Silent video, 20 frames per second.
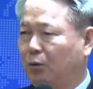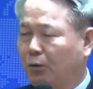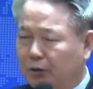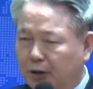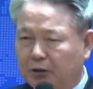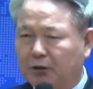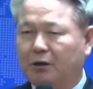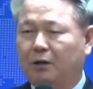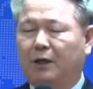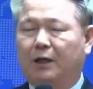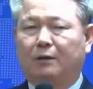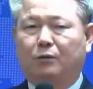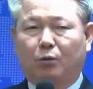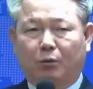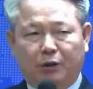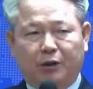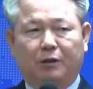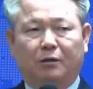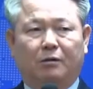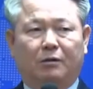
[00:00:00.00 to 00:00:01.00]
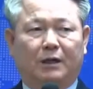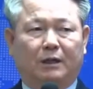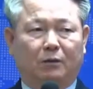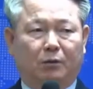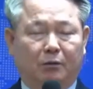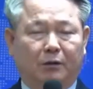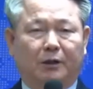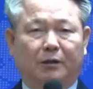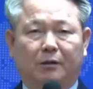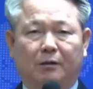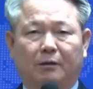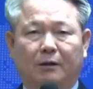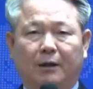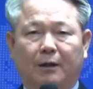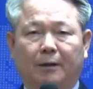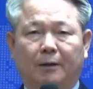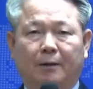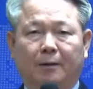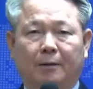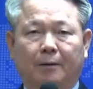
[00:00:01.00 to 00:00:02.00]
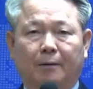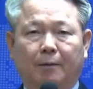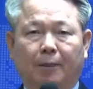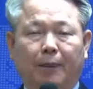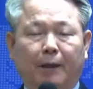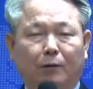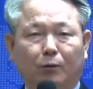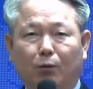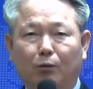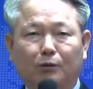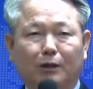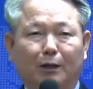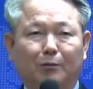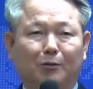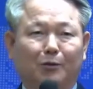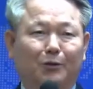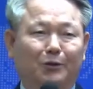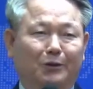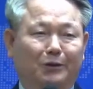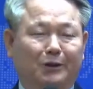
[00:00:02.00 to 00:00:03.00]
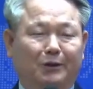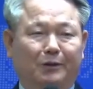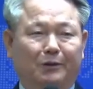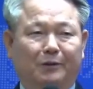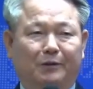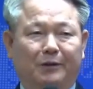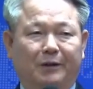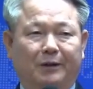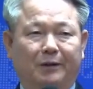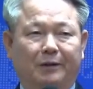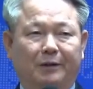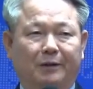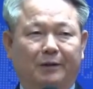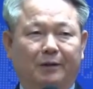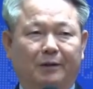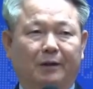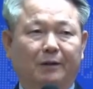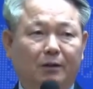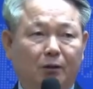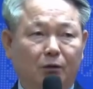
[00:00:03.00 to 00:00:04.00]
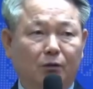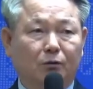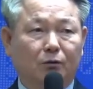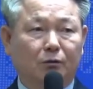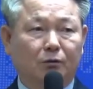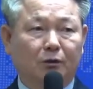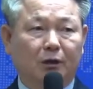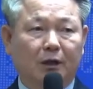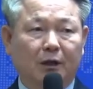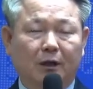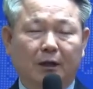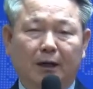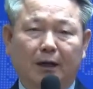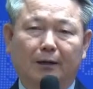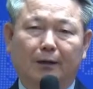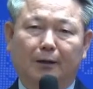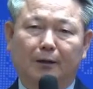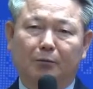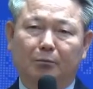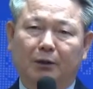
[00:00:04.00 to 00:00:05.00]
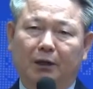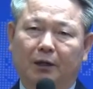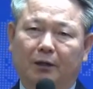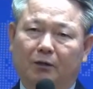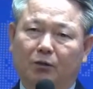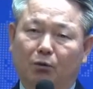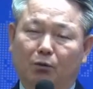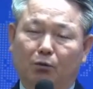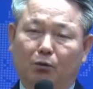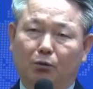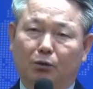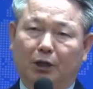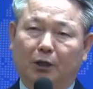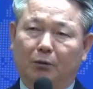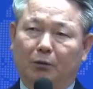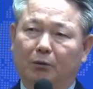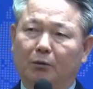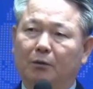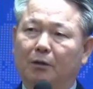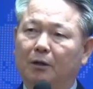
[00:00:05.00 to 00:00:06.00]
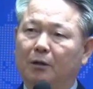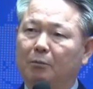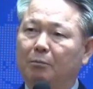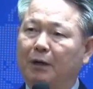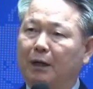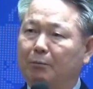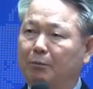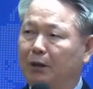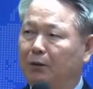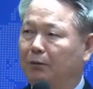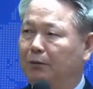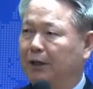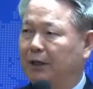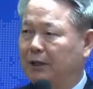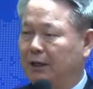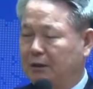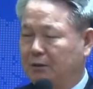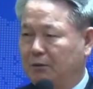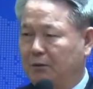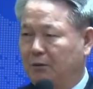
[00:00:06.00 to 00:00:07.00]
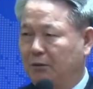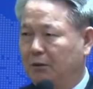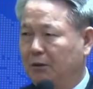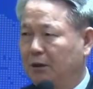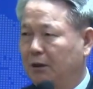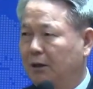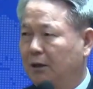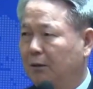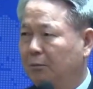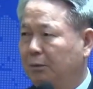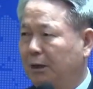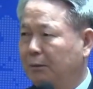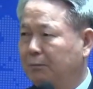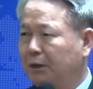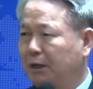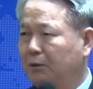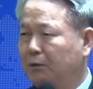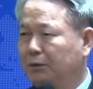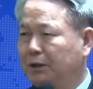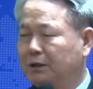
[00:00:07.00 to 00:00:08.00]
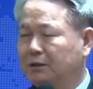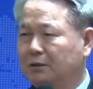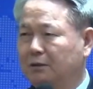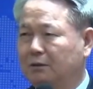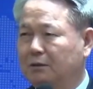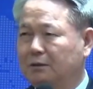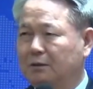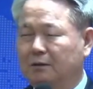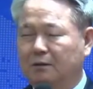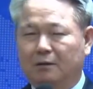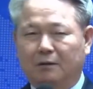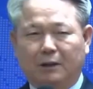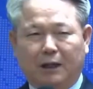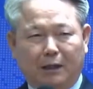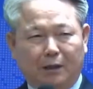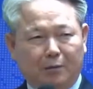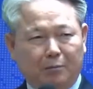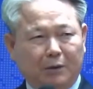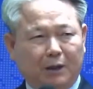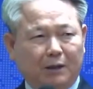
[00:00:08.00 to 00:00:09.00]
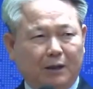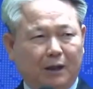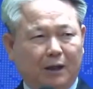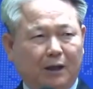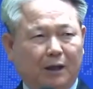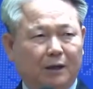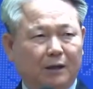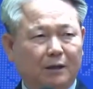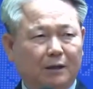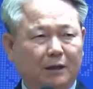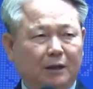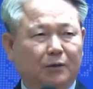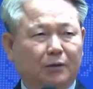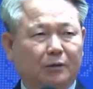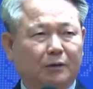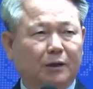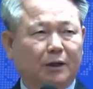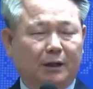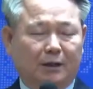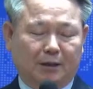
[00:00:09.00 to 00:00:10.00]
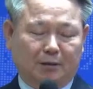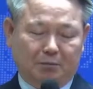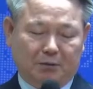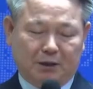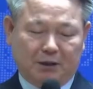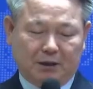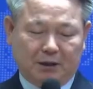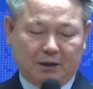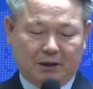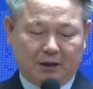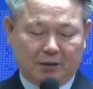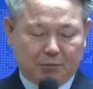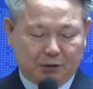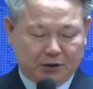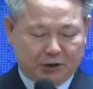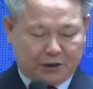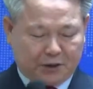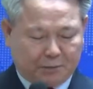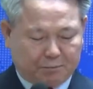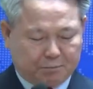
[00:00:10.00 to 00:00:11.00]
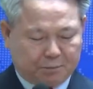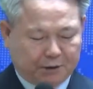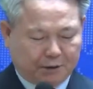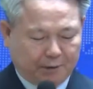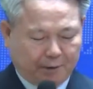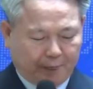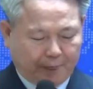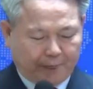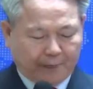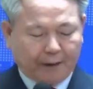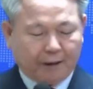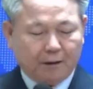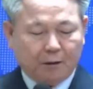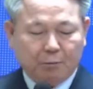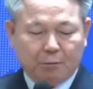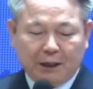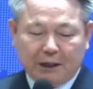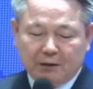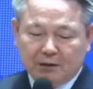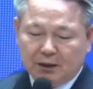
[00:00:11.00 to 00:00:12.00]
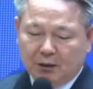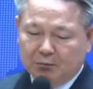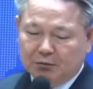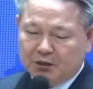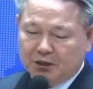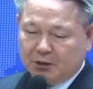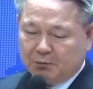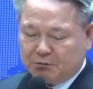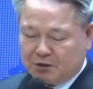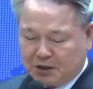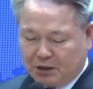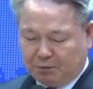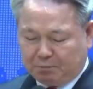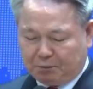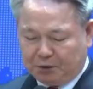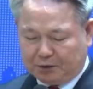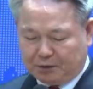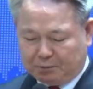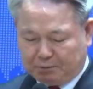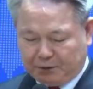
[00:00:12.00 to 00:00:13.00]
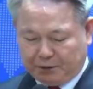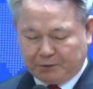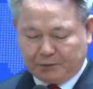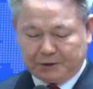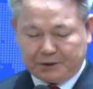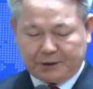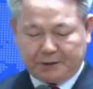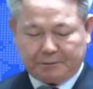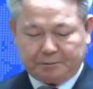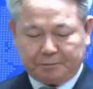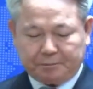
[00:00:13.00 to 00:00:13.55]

돌이켜라, 돌이켜라, 돌이켜라. 근데 농담으로 여기는 거예요. 결국 하나님의 경고대로 바벨론에 갔고 바벨론에서 그들은 날마다 이렇게 얘기합니다. 한번 시편 137편을 펴보세요.